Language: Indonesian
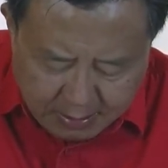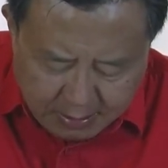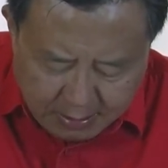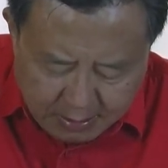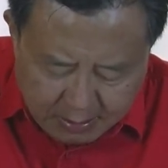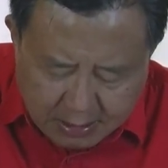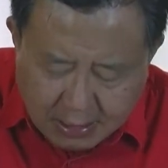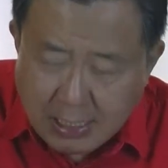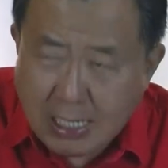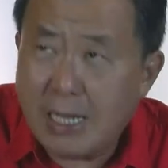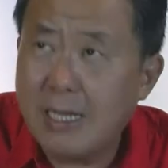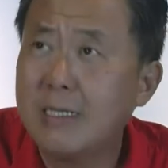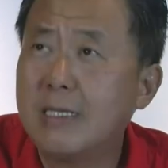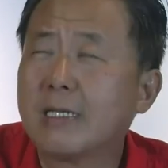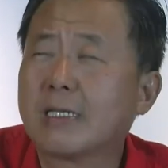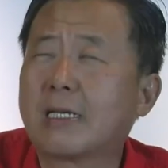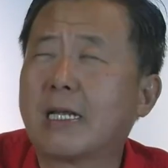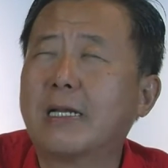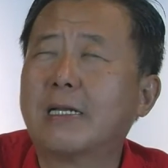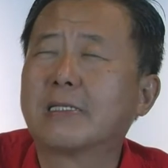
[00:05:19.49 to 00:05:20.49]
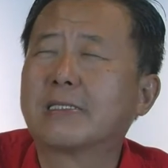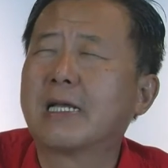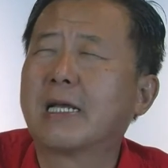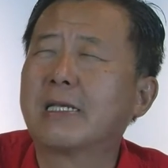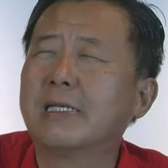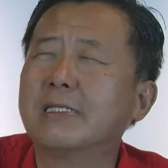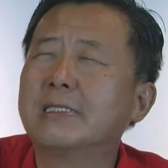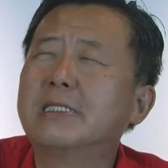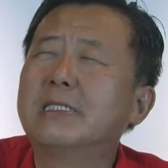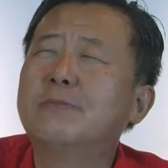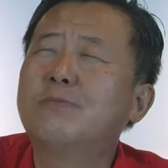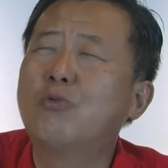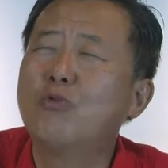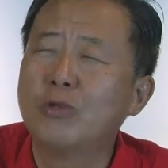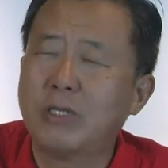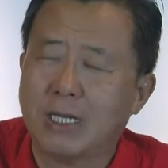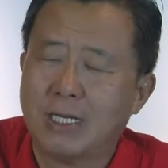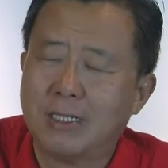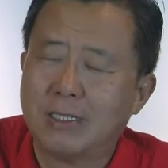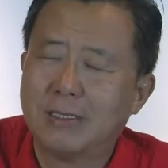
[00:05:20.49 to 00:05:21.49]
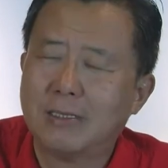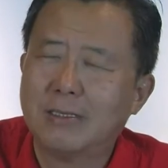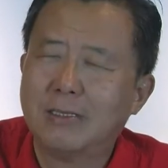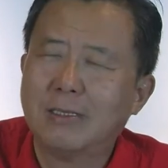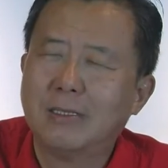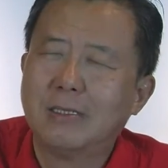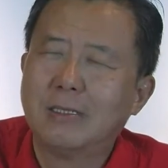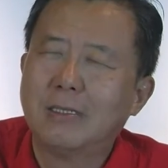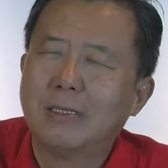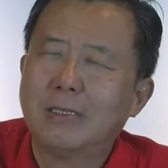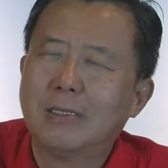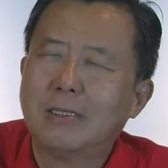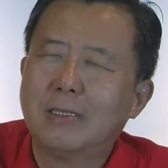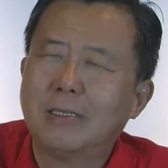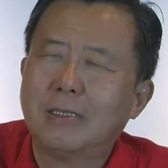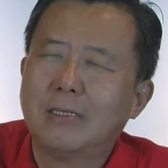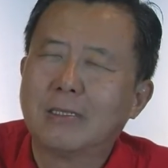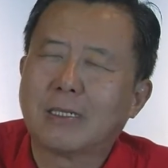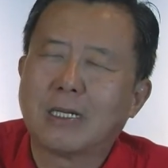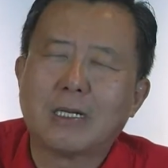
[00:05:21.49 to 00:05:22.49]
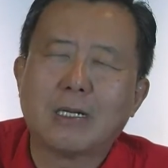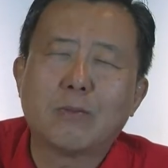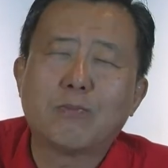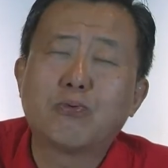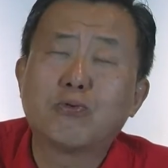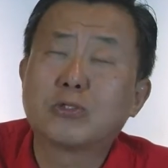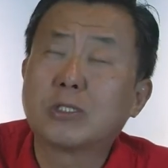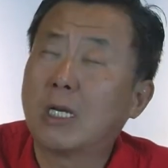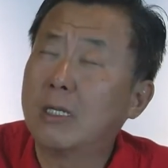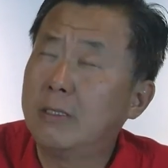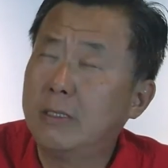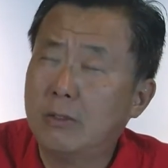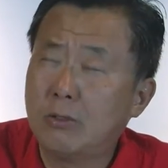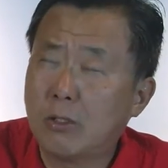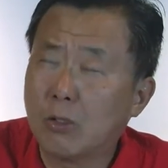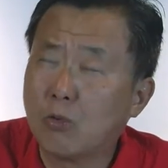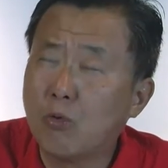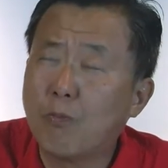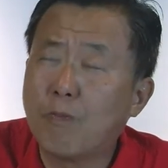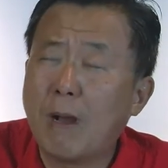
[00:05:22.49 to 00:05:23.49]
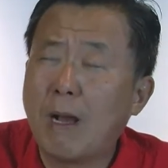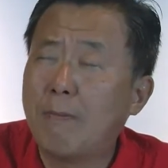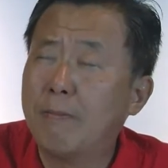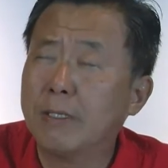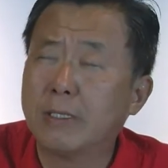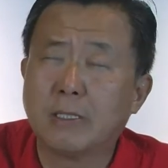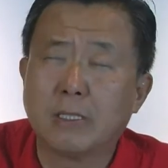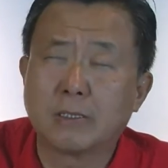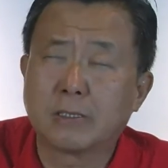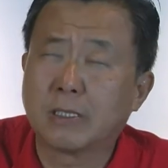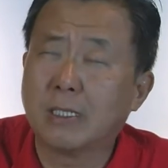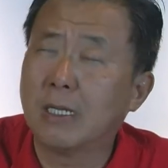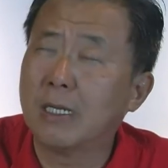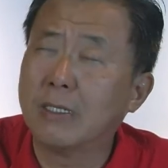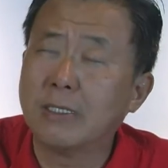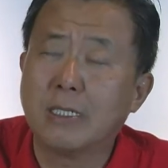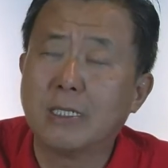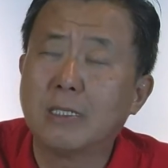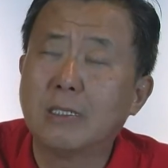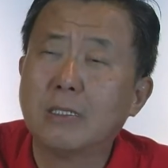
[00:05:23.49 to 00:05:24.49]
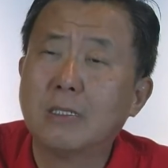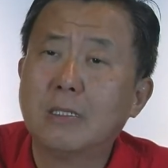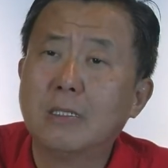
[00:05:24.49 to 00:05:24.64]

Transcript: Dan akhirnya karena saking sibuknya, karena perusahaan dia udah go public dan segalanya,